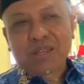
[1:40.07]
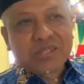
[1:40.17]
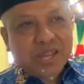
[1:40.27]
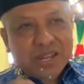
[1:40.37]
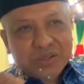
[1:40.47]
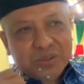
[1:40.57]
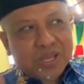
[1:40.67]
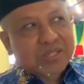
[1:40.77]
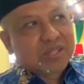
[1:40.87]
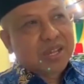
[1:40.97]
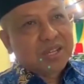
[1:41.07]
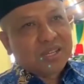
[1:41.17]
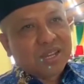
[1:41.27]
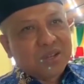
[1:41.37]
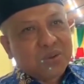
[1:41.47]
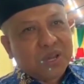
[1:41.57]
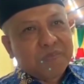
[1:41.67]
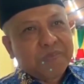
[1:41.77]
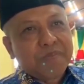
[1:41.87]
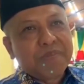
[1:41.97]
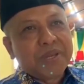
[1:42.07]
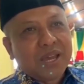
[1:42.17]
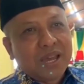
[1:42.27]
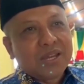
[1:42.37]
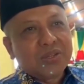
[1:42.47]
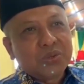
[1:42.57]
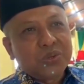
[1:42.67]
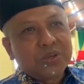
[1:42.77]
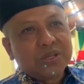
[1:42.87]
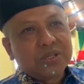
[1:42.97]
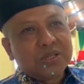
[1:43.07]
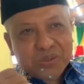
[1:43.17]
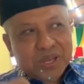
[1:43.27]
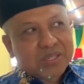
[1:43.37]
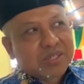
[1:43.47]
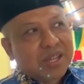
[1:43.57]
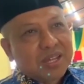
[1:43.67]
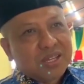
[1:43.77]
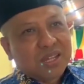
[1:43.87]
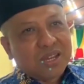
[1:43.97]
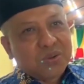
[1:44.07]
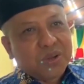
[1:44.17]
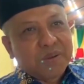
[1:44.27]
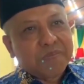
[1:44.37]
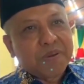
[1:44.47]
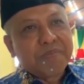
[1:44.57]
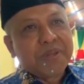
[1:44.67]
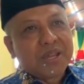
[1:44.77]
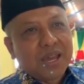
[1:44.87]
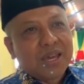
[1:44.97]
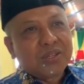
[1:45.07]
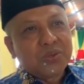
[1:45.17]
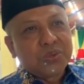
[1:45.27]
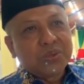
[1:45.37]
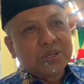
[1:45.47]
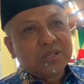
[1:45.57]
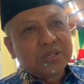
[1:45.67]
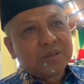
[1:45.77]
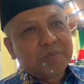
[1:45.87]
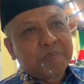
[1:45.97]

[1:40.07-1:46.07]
nah, sekarang juga sedang kita lakukan pembinaan uh, juga sedang kita lakukan pembinaan uh, eh,